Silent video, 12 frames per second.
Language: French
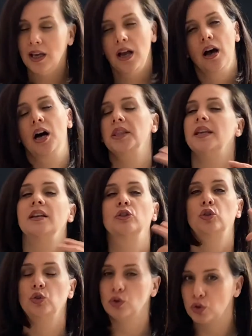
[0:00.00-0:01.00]
en ayant
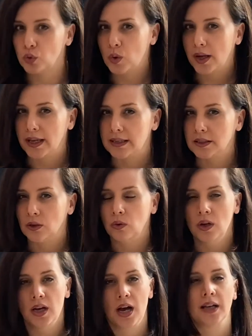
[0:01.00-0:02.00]
toujours raison,
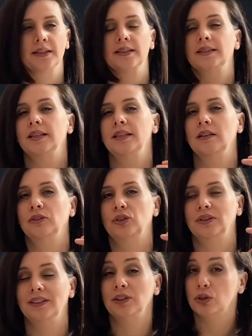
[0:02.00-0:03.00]
en essayant de
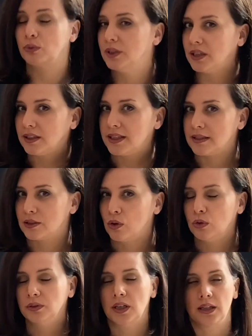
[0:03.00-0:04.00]
détruire les
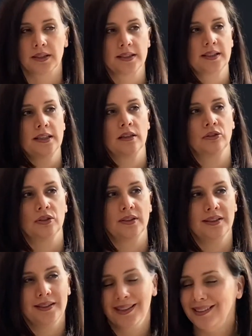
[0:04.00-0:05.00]
autres, en essayant de
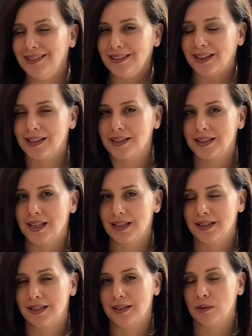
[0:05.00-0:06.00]
dénigrer ce qui
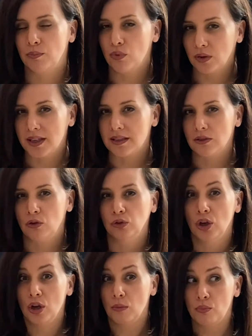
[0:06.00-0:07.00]
existe pour les autres,
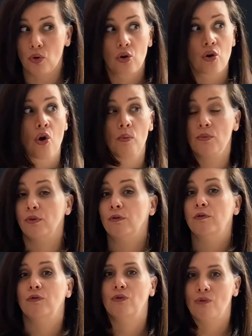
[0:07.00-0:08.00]
pour qu'on me
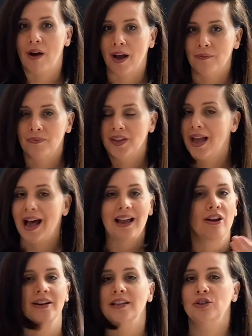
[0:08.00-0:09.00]
voie.
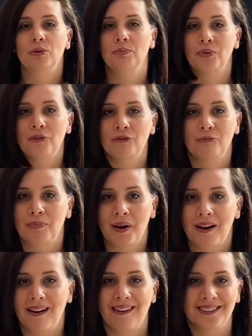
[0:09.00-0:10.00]
Alors ils ne peuvent
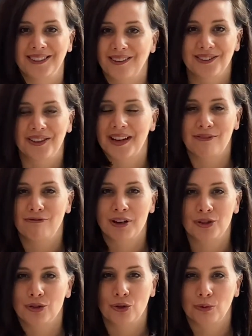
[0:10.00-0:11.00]
pas entendre la voix
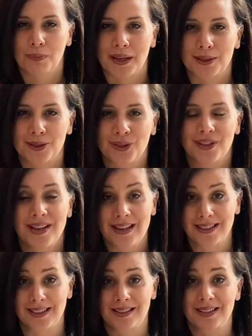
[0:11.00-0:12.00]
d'une autre personne
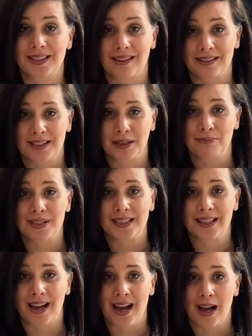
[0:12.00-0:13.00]
sans se sentir
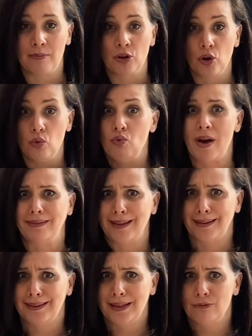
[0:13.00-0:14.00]
misérable ou
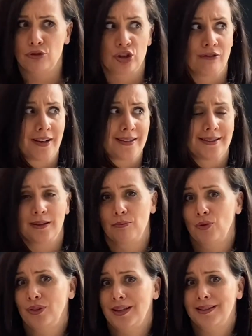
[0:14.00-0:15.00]
attaqué ou je devrais dire
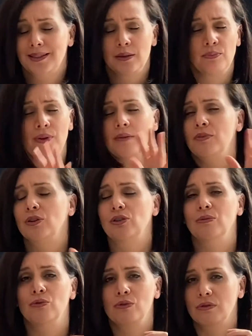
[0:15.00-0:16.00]
menacé, peu importe le
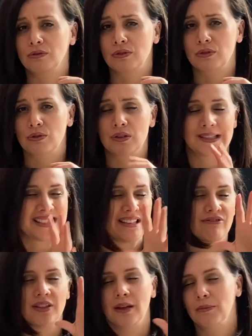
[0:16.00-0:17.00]
mot qu'on utilise.
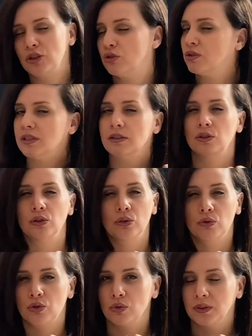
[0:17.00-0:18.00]
Évidemment, j'utilise
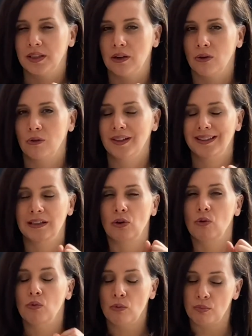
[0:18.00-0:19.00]
toujours des gros, des gros
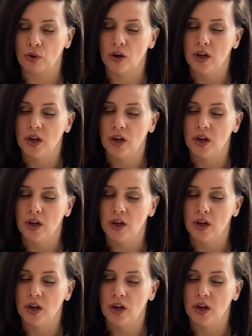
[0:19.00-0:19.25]
mots pour